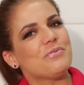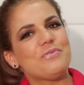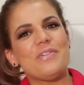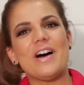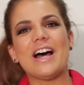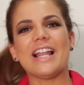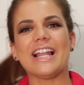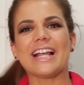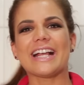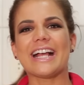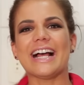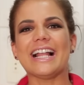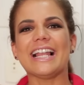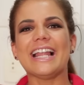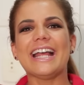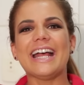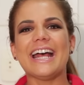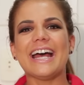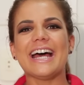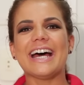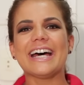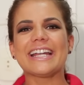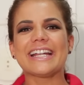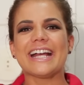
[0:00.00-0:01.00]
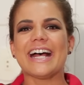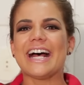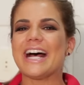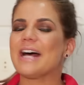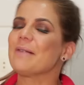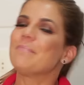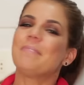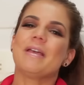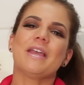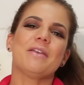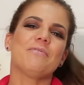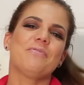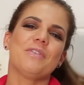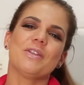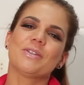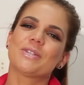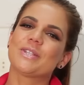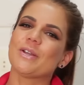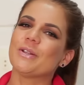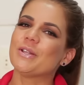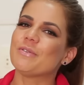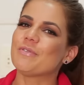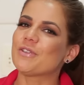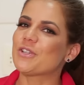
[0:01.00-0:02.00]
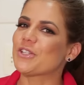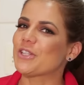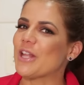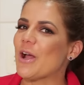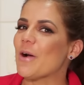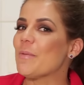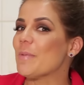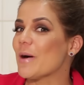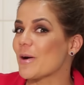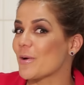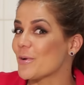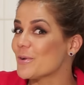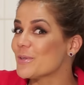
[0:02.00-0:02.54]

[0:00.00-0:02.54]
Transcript: Fala galera, bem-vindos ao Univistel Uma